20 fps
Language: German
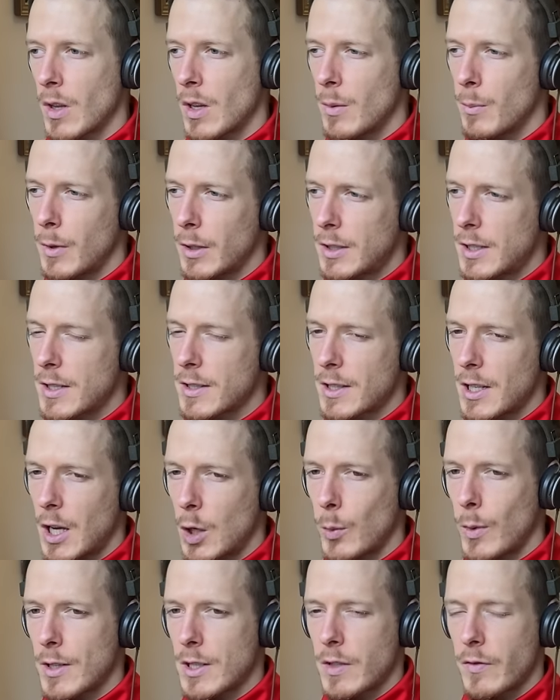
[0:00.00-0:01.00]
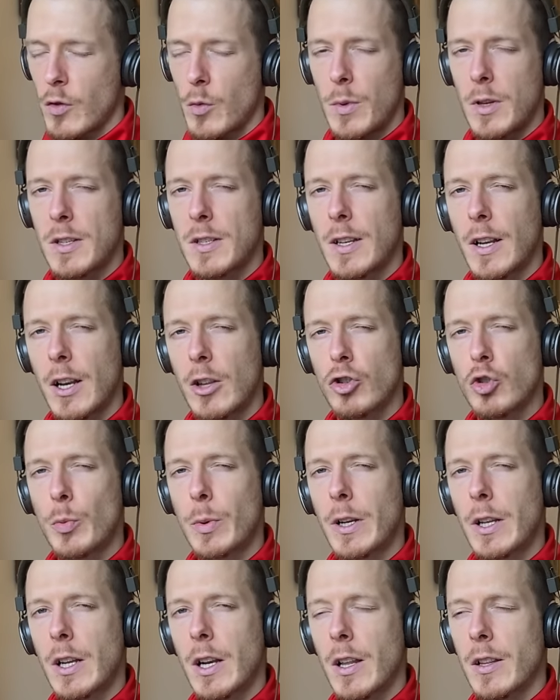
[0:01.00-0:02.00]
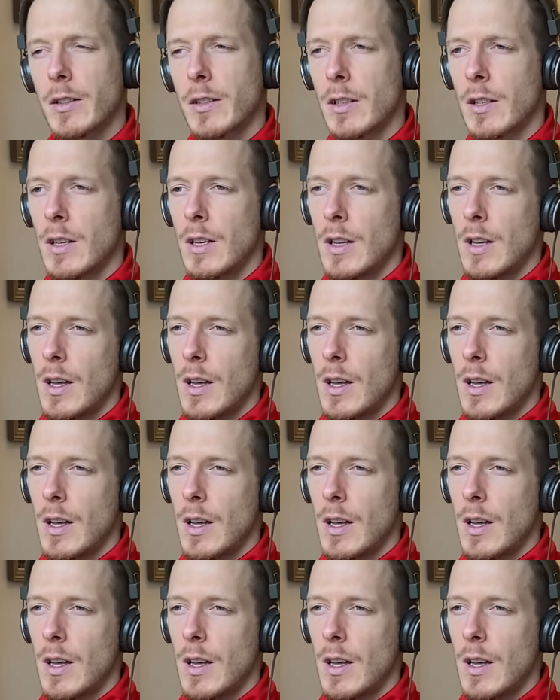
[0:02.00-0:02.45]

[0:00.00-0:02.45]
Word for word: Matthias Langwasser für mich sehr inspirierend.